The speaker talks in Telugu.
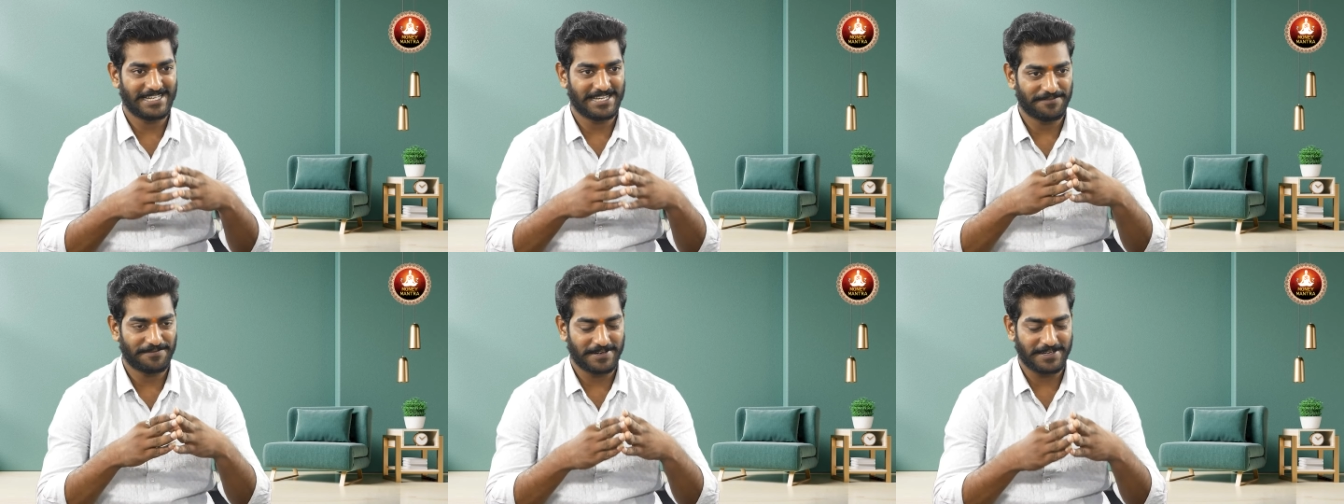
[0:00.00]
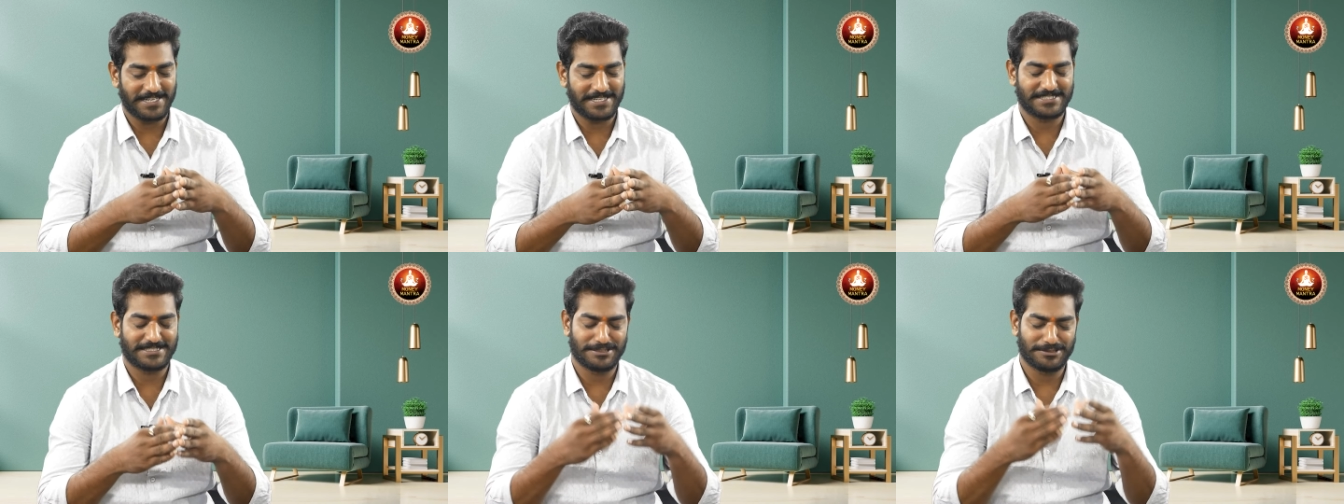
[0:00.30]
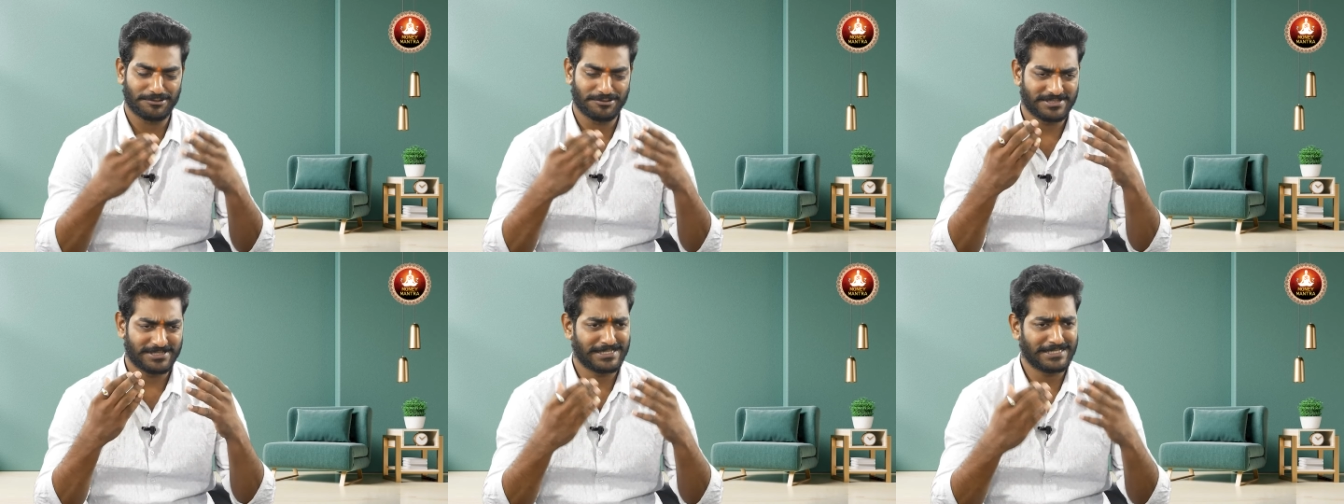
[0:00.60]
లా ఆఫ్ అట్రాక్షన్
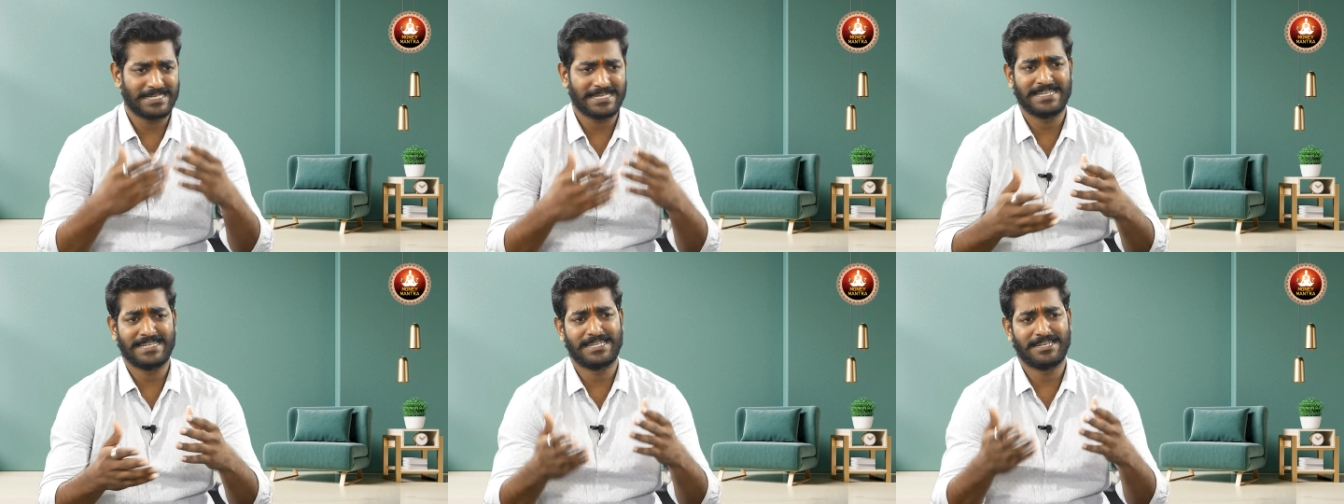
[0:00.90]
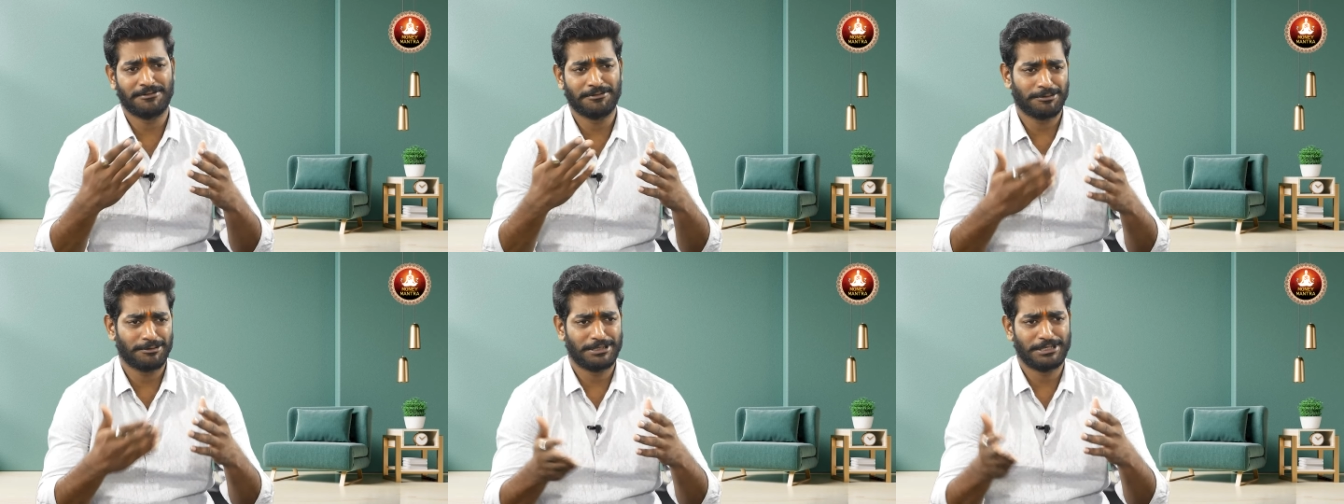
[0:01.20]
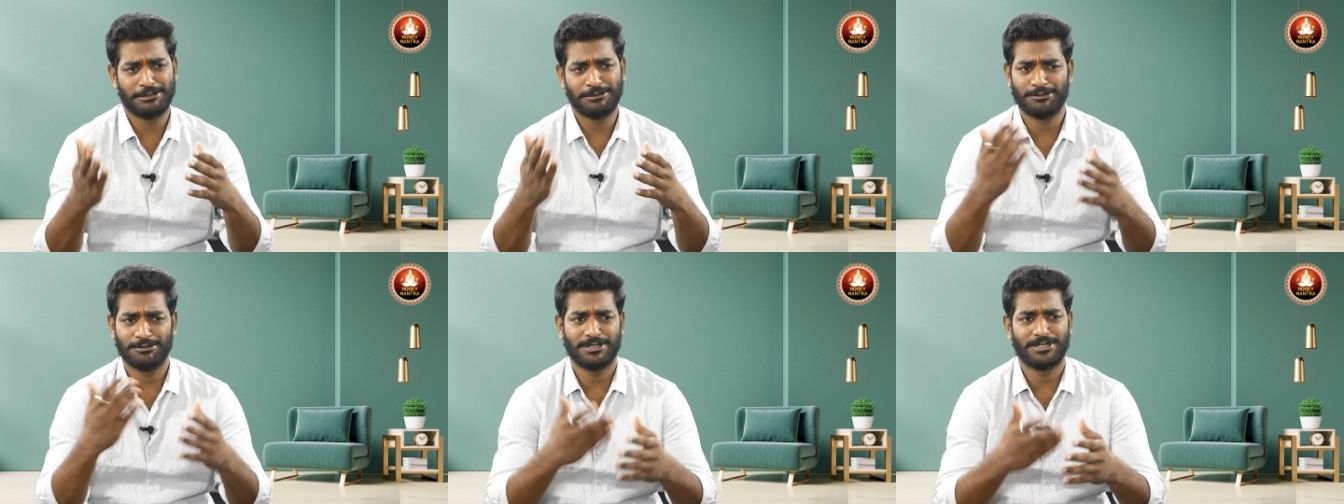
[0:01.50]
గురించి ఇంకా ఎన్నో
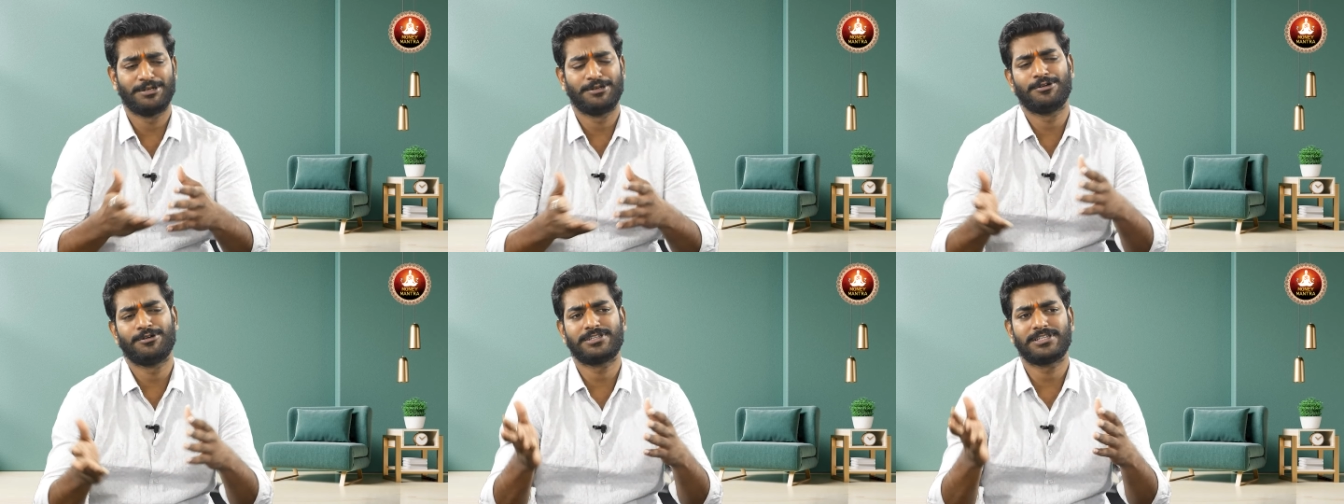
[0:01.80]
ఎన్నో ఎన్నో